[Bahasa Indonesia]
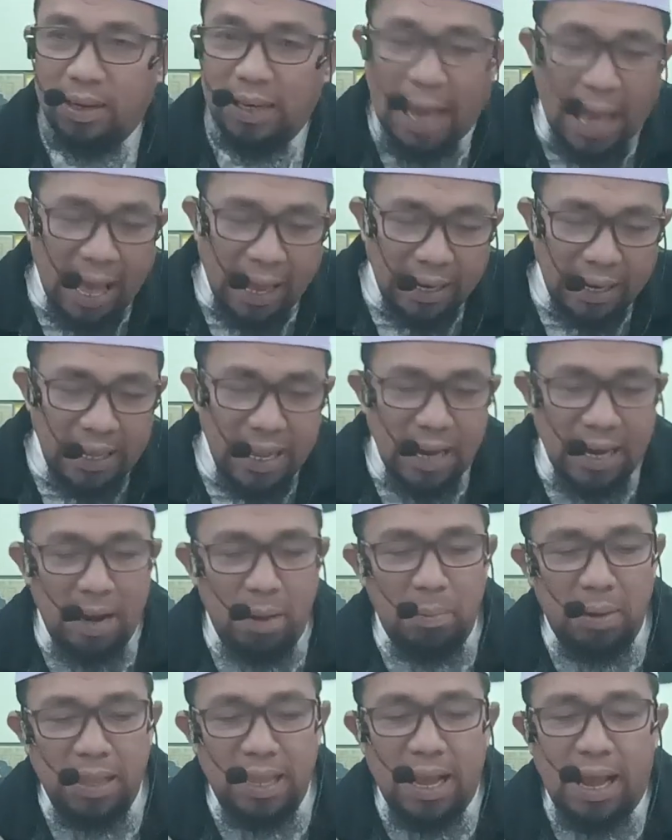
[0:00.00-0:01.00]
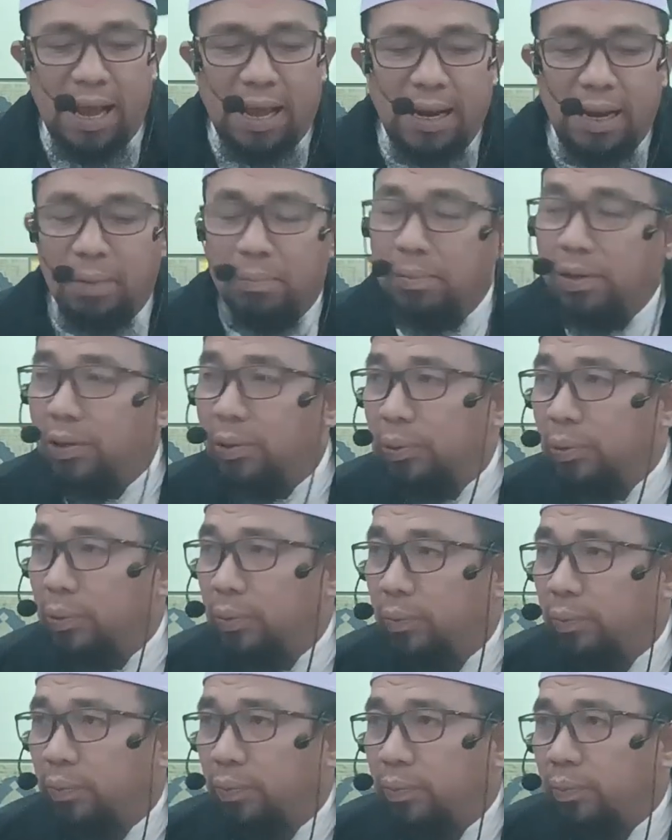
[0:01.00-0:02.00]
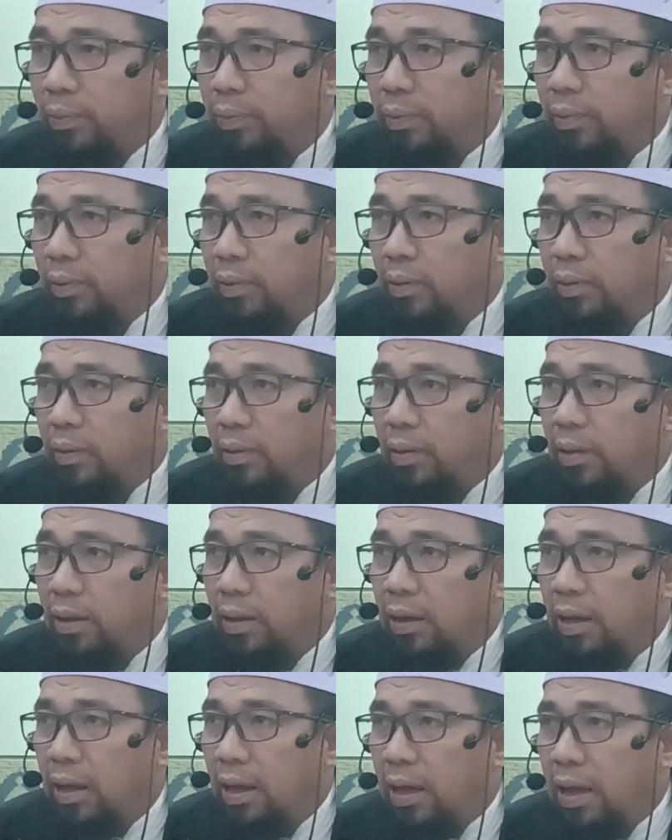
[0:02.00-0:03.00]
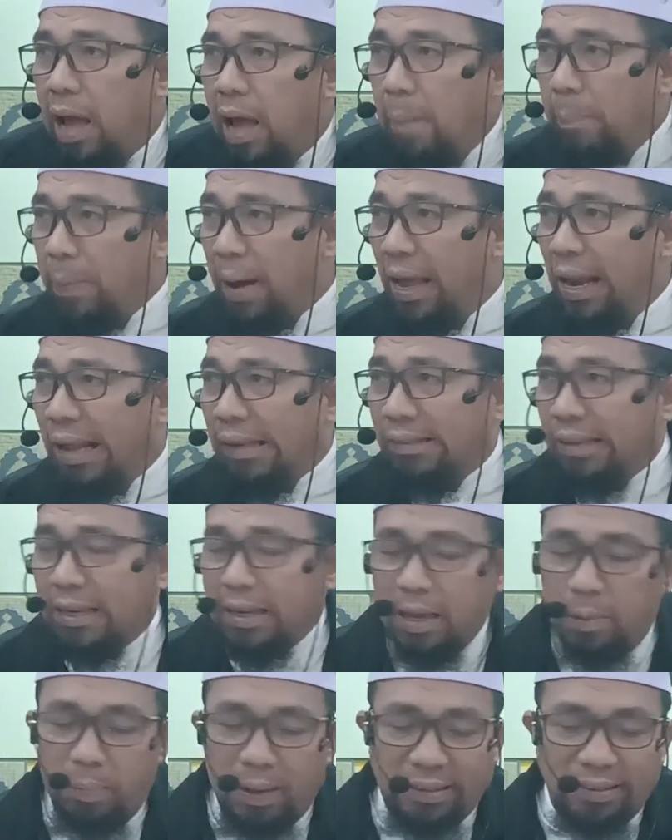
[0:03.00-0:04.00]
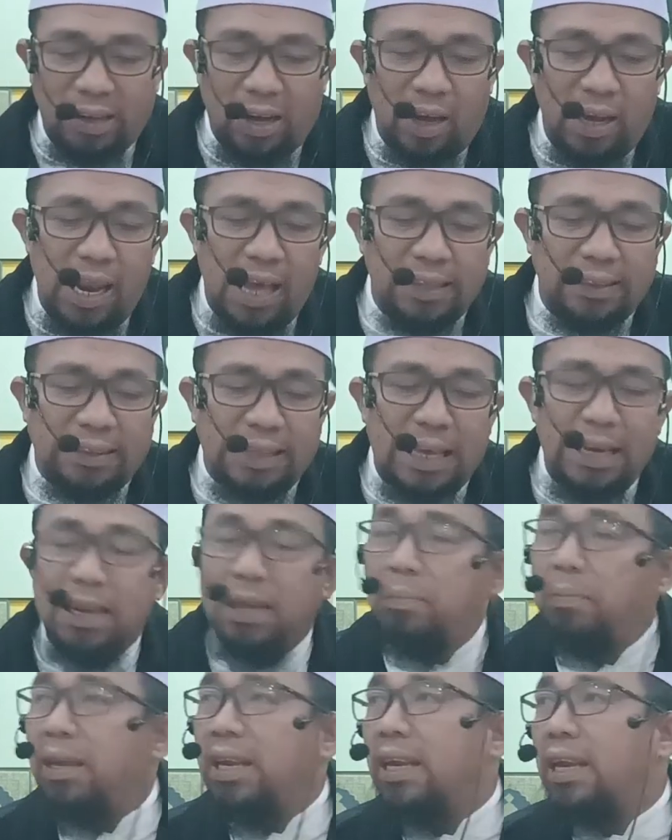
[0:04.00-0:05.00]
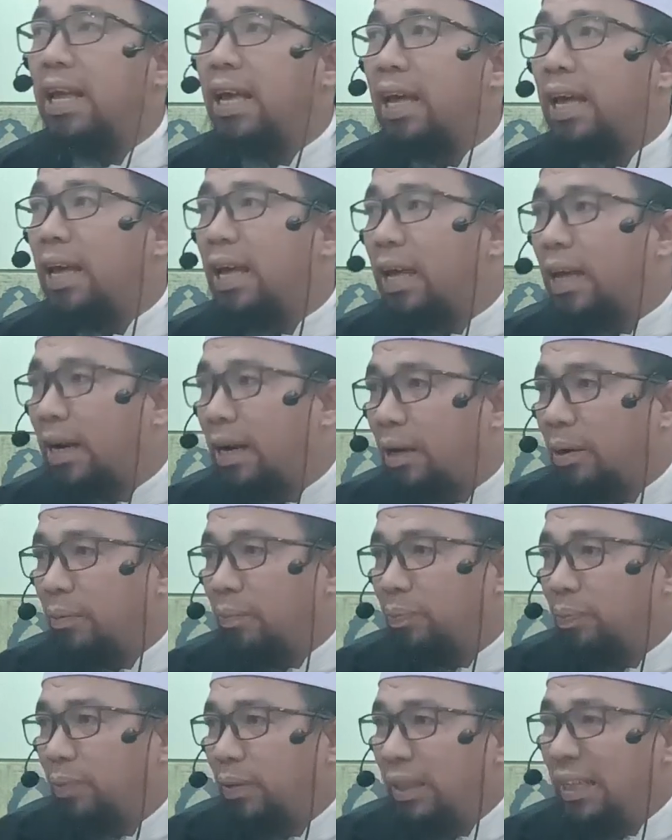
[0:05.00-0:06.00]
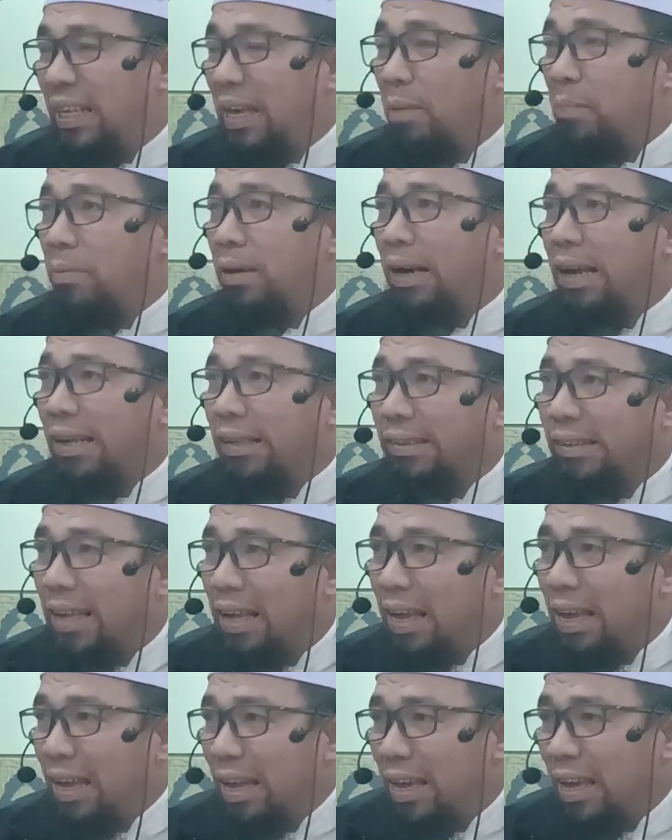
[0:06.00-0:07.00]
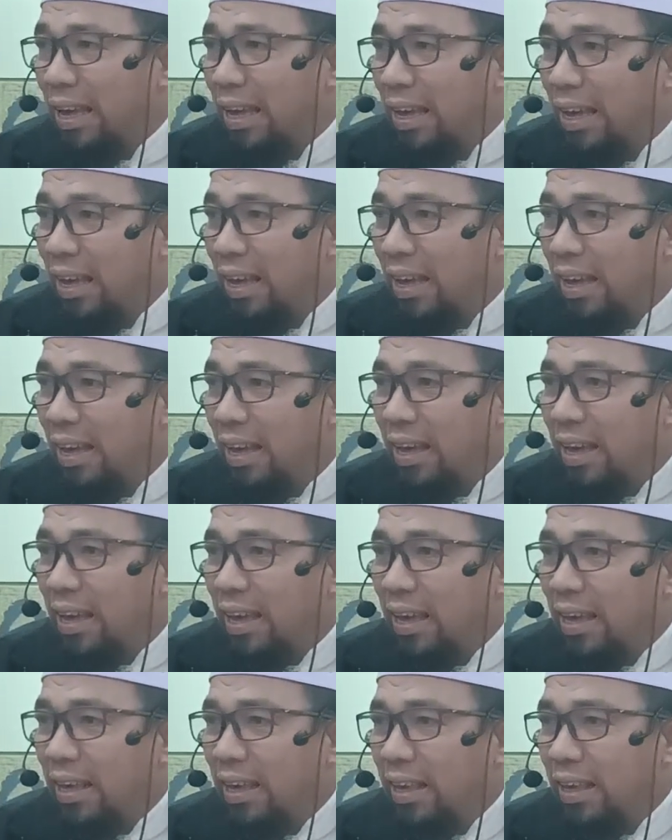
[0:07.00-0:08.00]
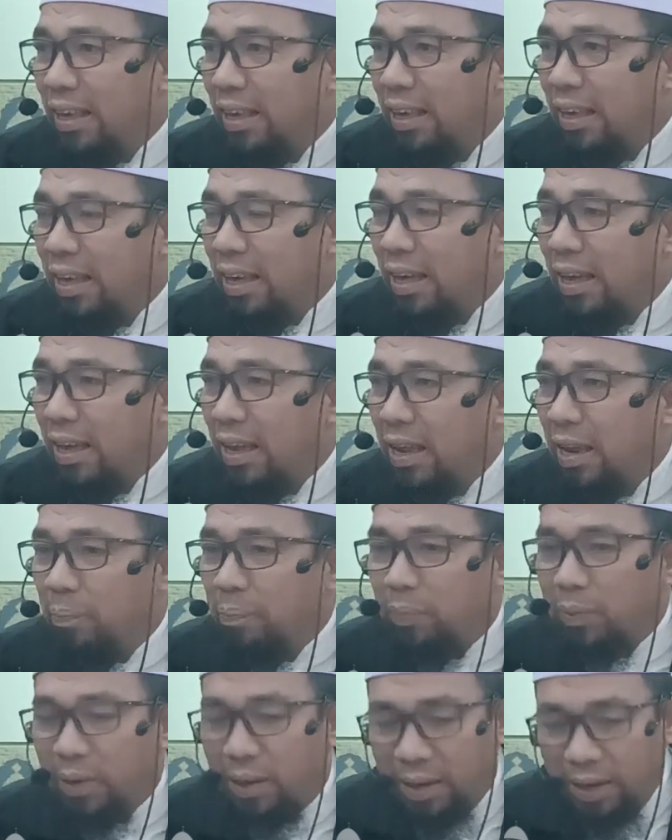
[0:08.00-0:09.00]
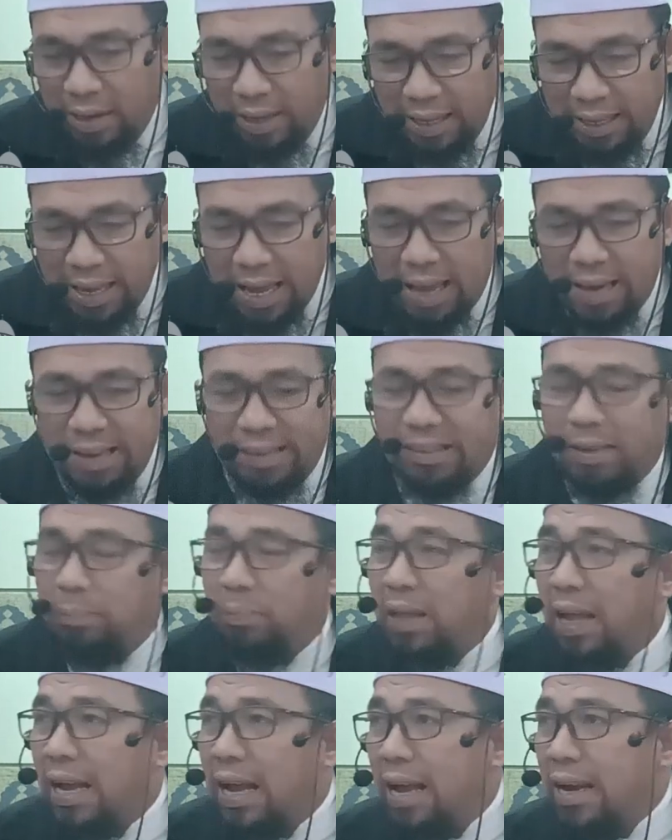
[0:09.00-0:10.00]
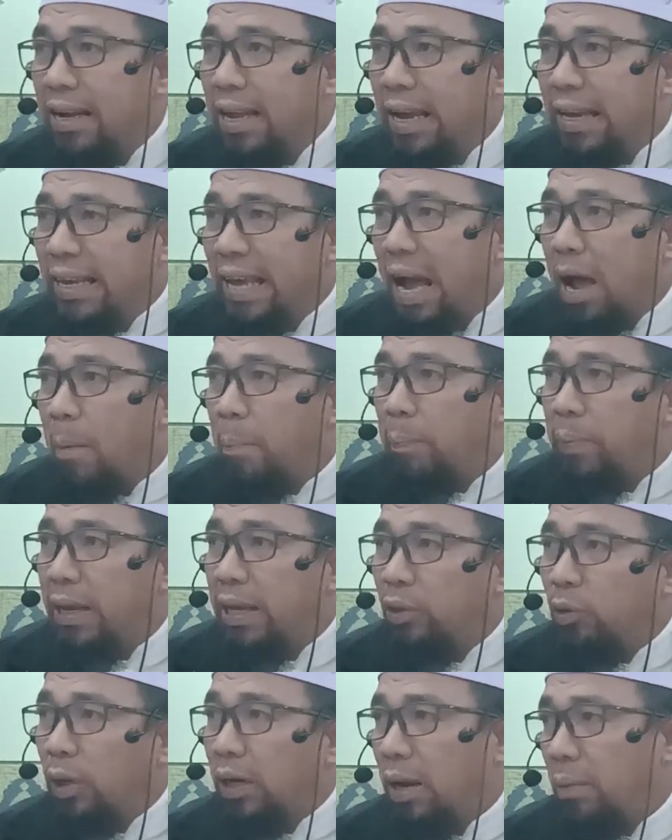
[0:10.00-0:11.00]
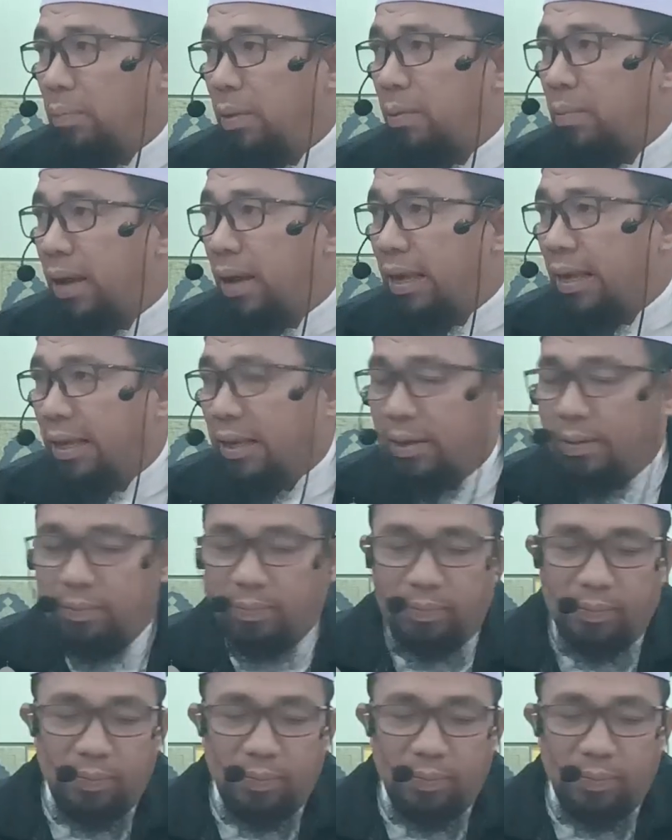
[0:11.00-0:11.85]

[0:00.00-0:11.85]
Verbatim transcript: dari yang namanya Adam itu. Nah, apa alasan iblis tani minar? Dia merasa ya dia diciptakan dari api itu lebih baik.